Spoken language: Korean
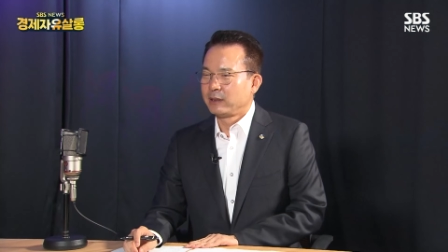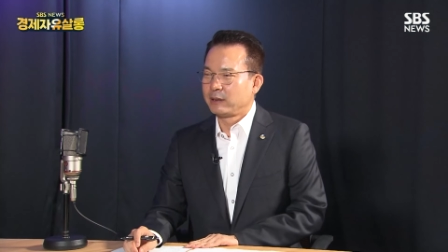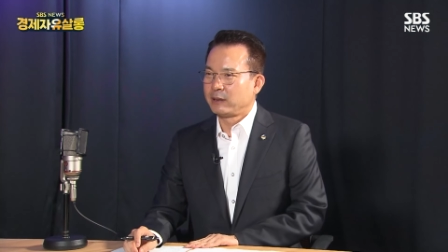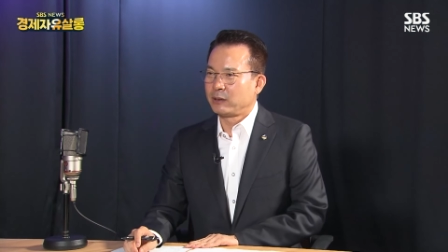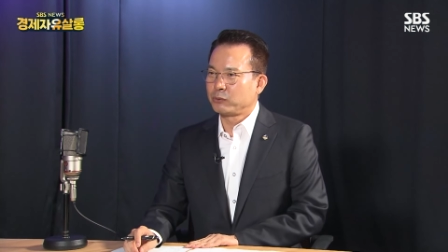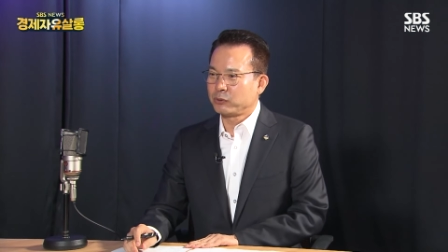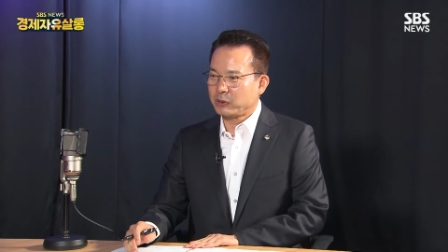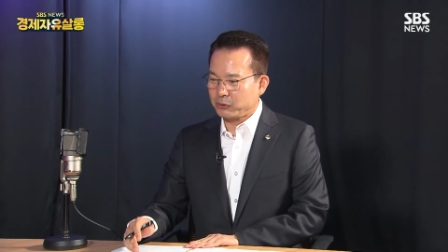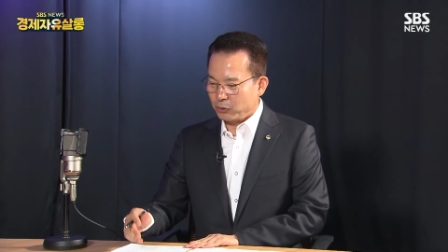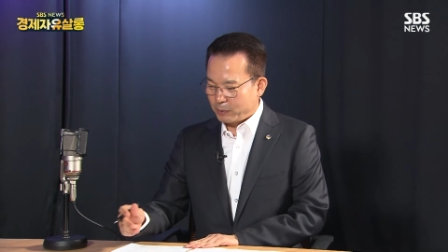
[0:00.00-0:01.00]
어,
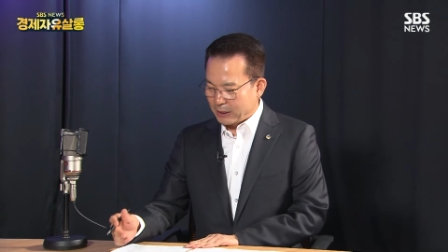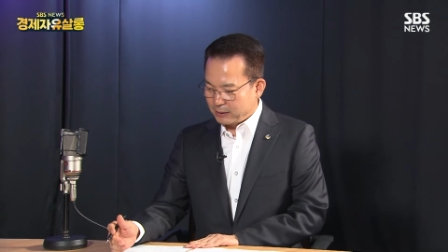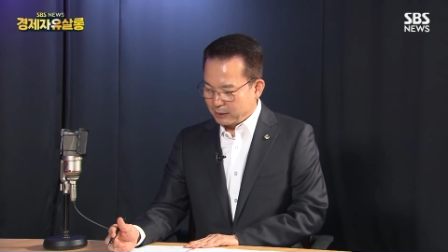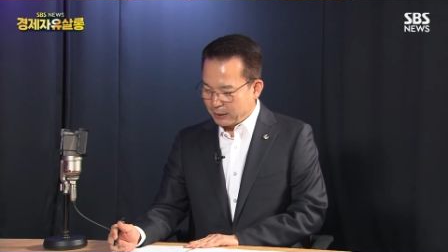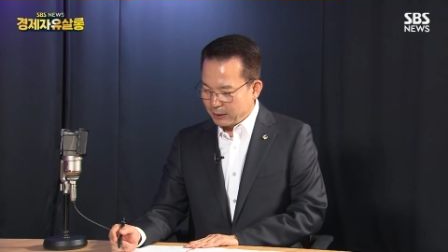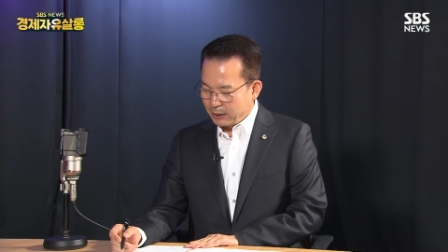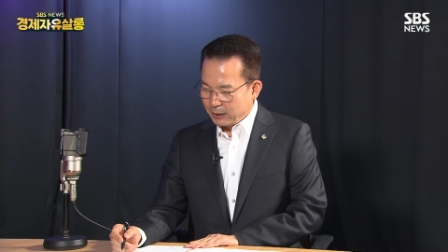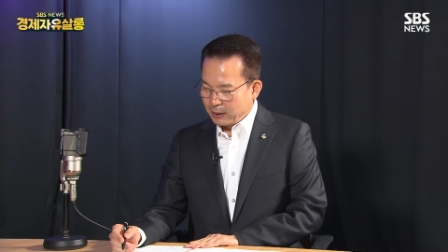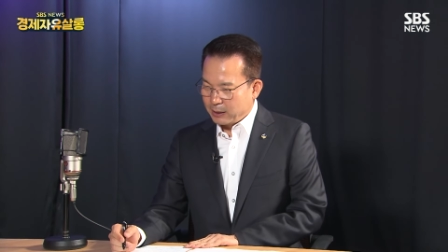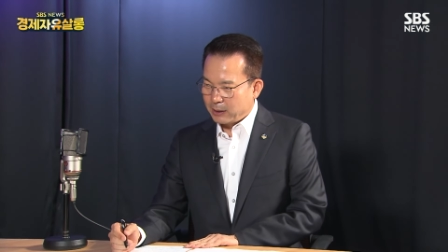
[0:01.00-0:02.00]
국제적으로 봤을 때
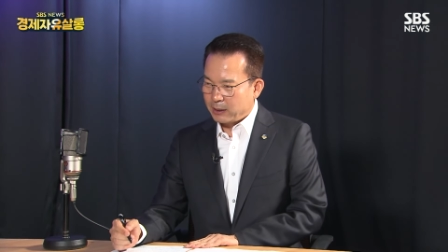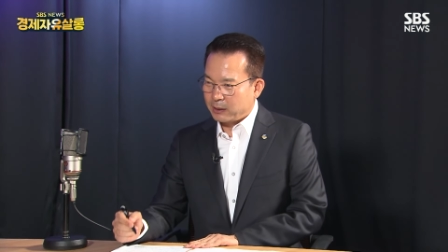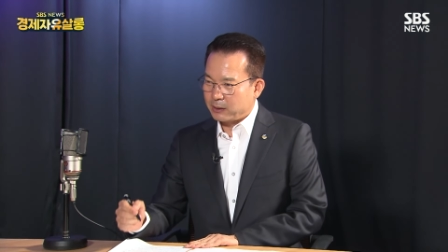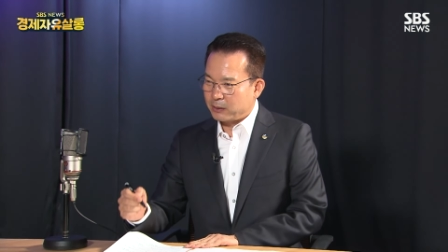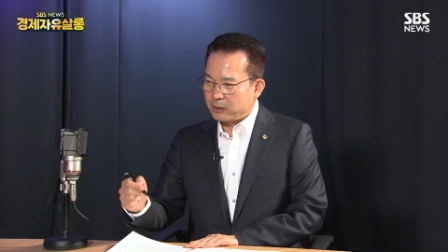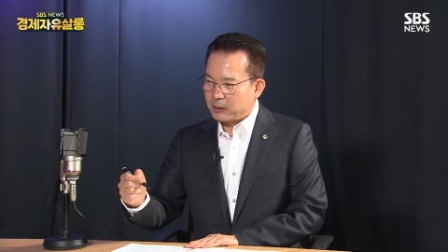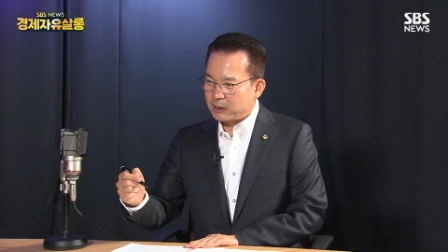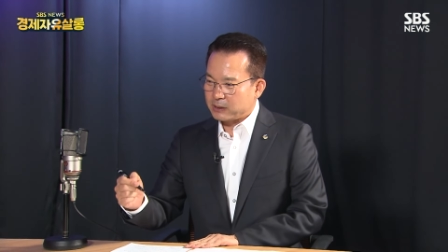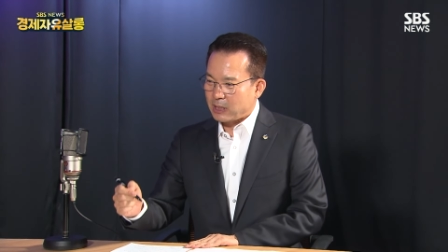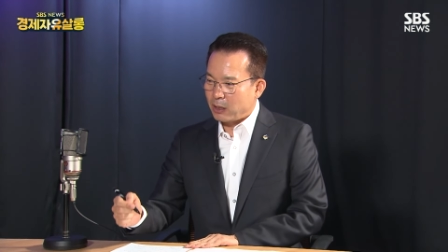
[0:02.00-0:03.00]
에,
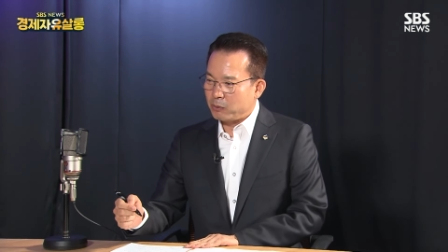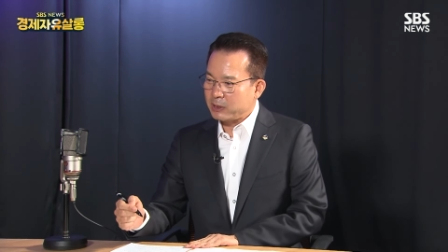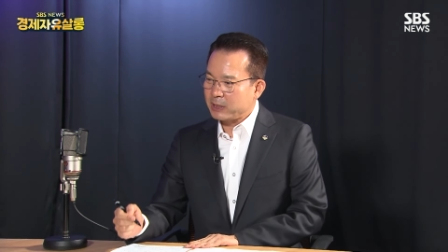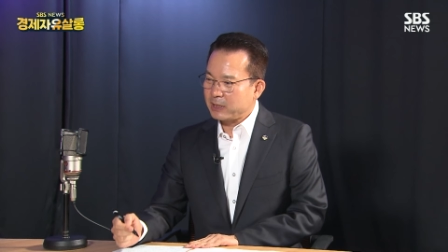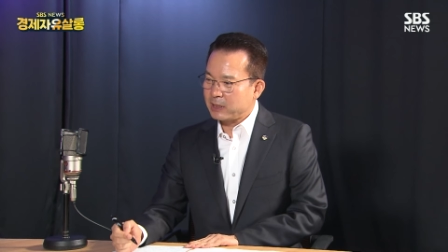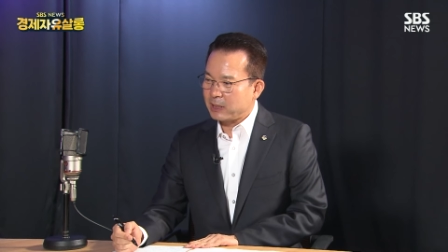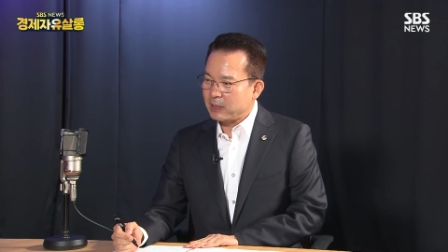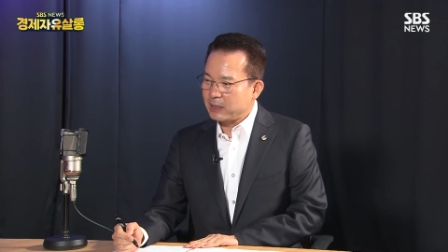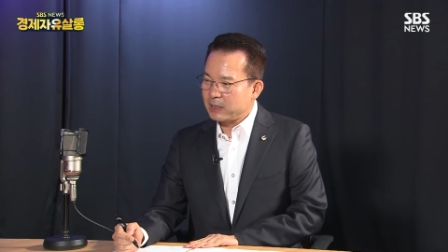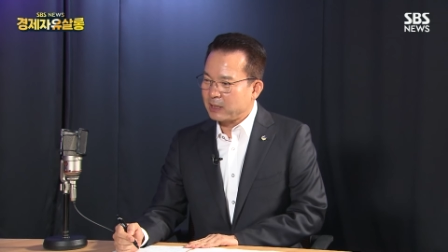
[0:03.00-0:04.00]
4월 1일
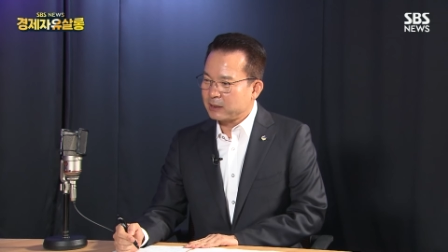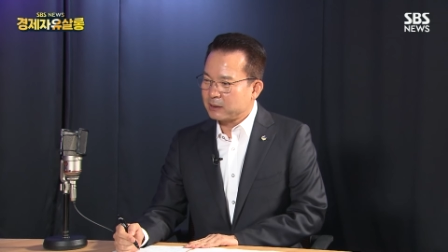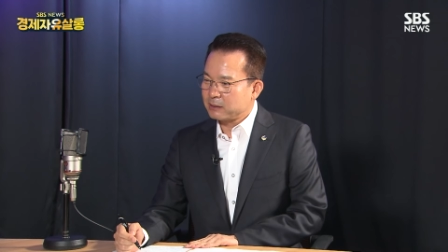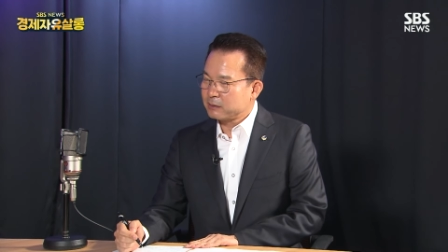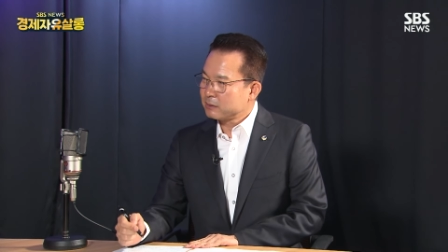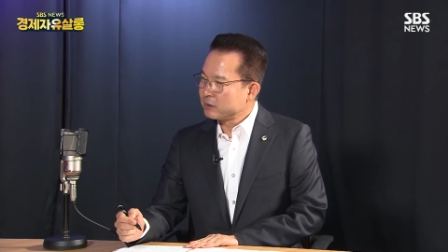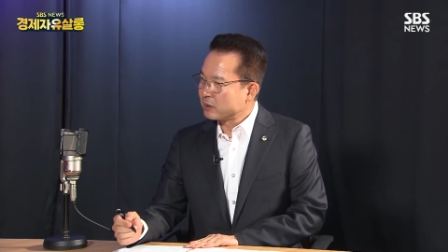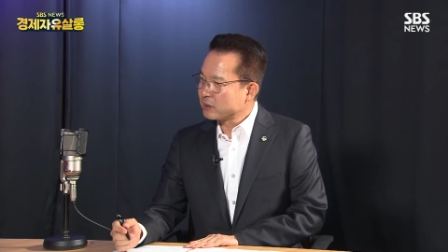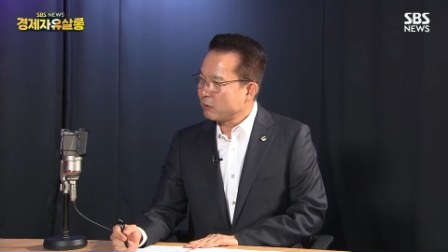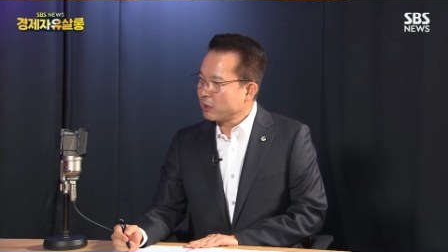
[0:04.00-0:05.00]
날 이란
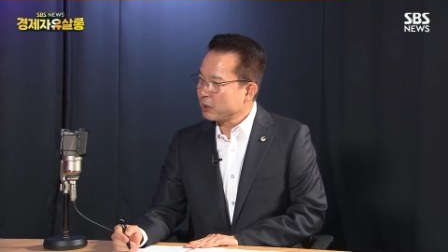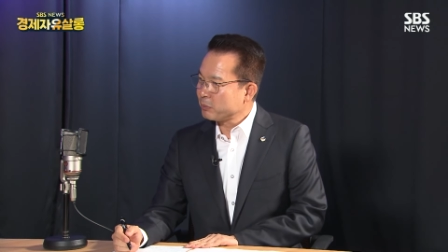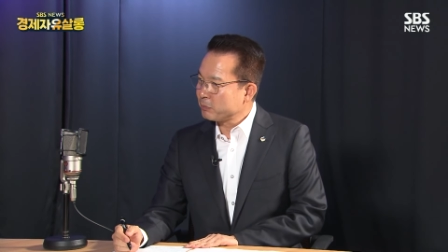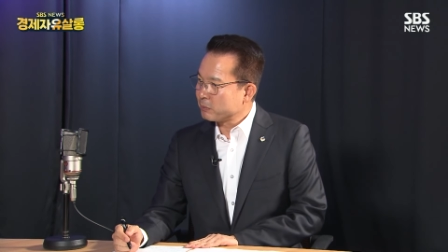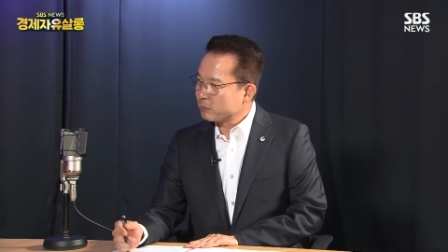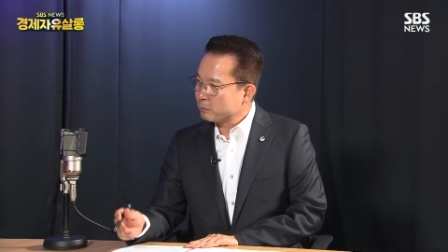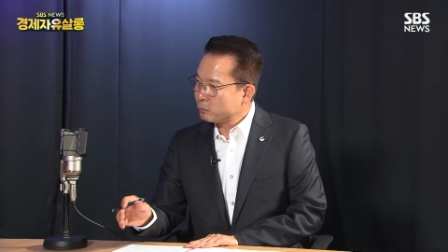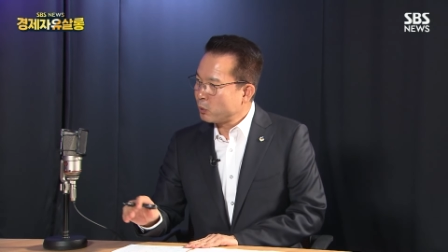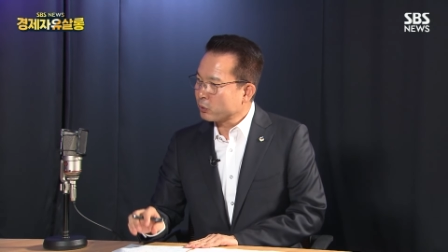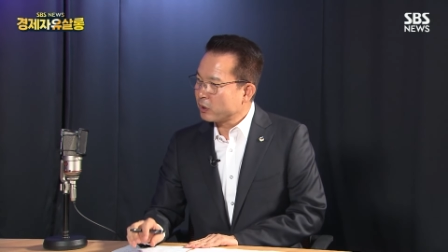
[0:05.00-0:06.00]
영사관이
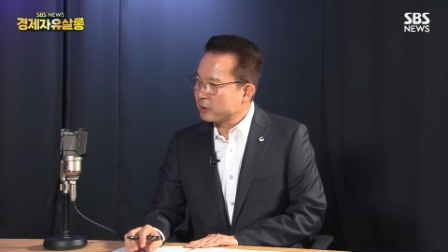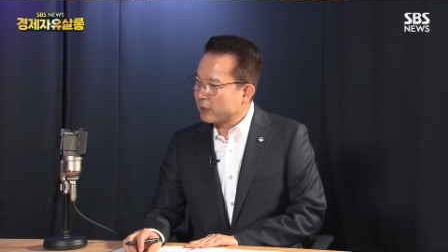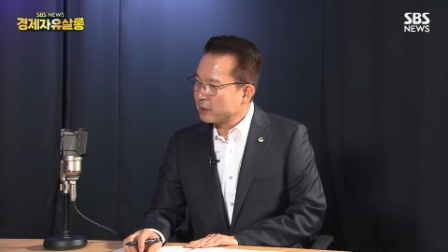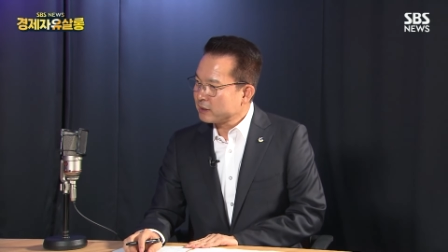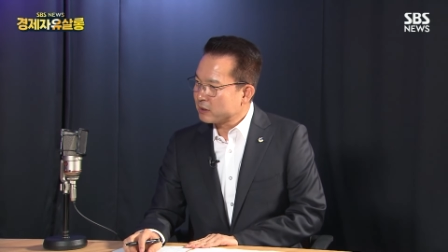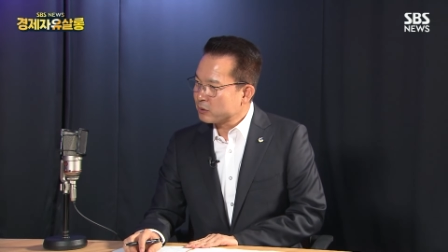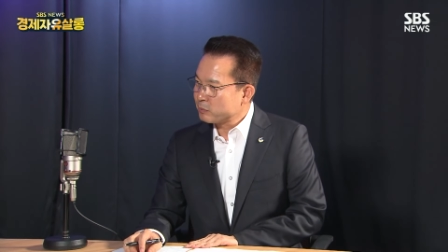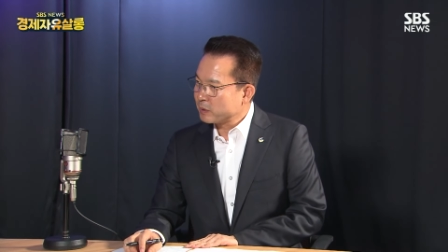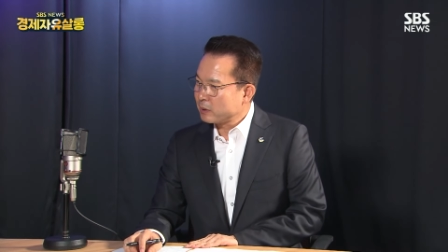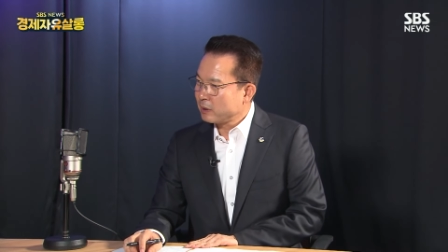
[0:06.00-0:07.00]
폭격을 당했지
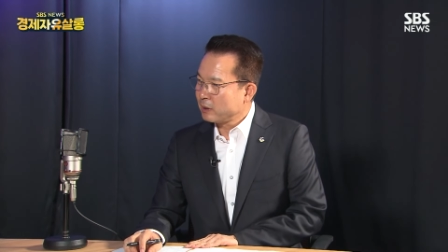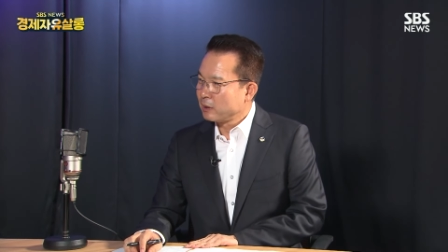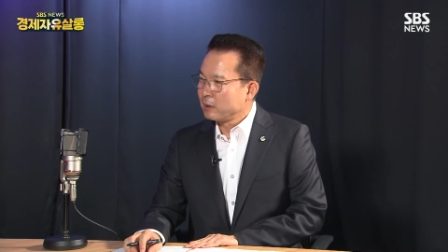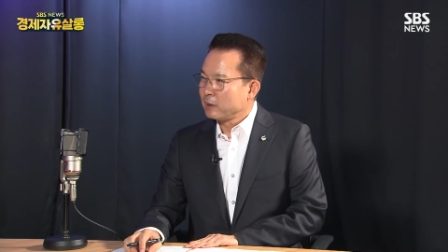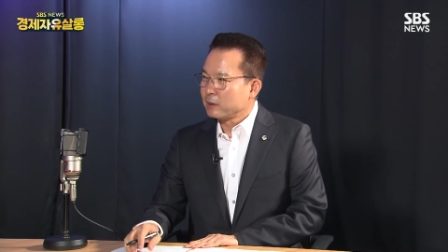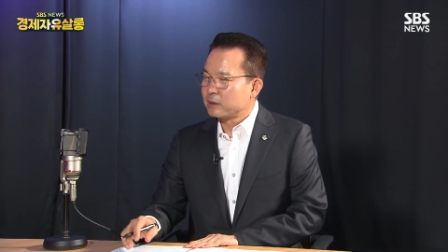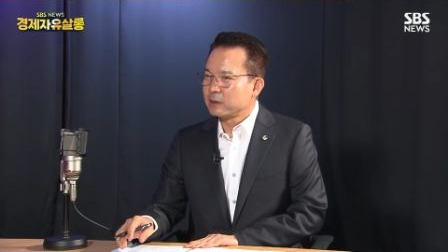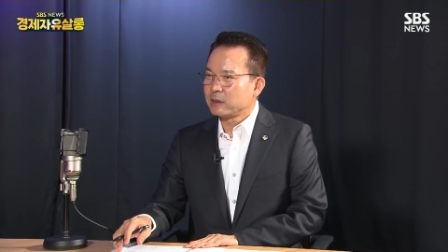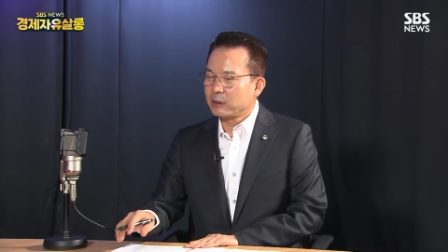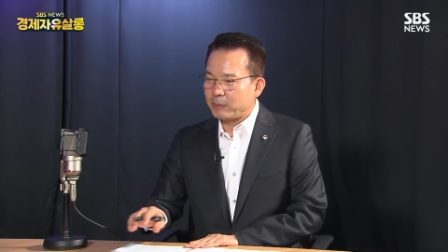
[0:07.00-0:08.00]
않습니까? 네네. 네.
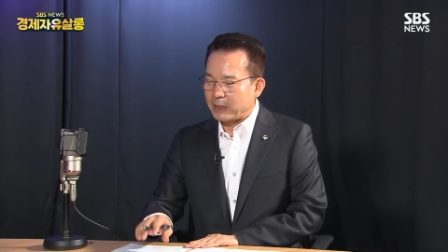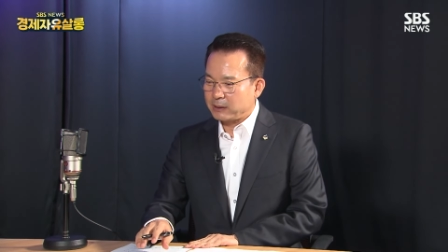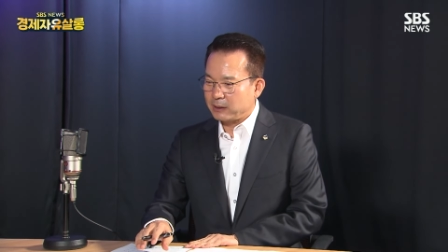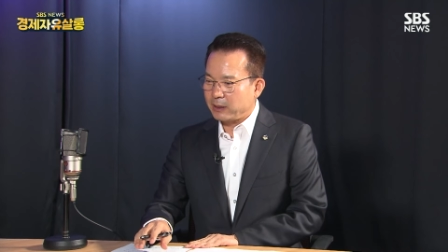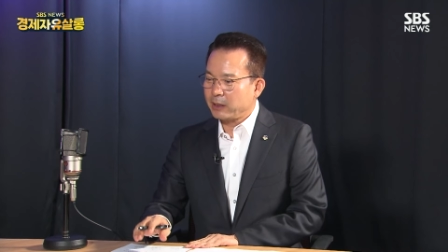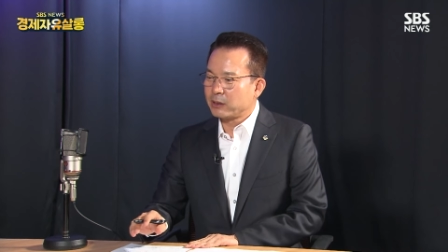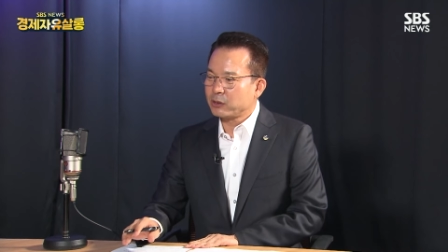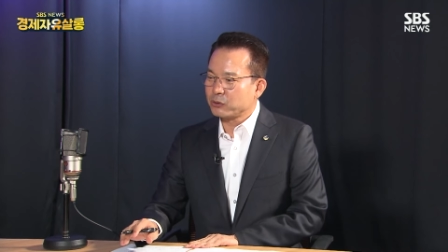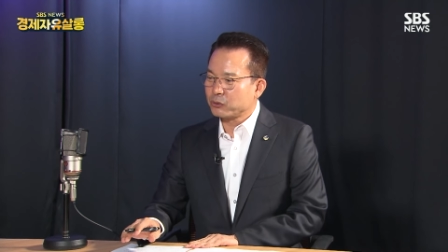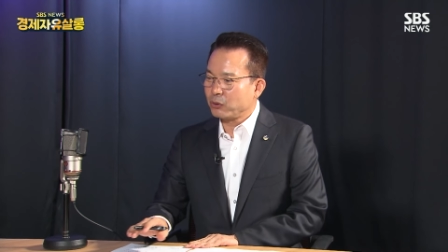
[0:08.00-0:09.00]
그걸 봤을 때
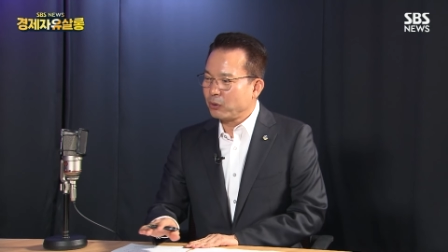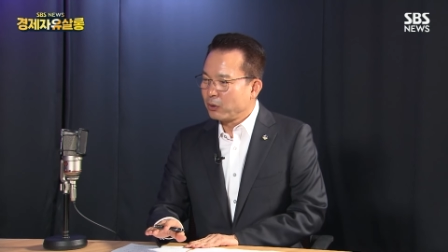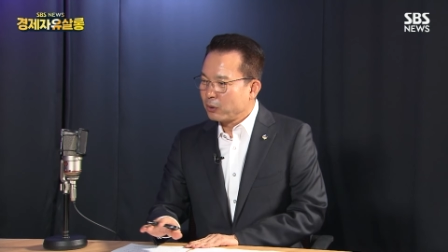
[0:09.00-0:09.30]
어느 정도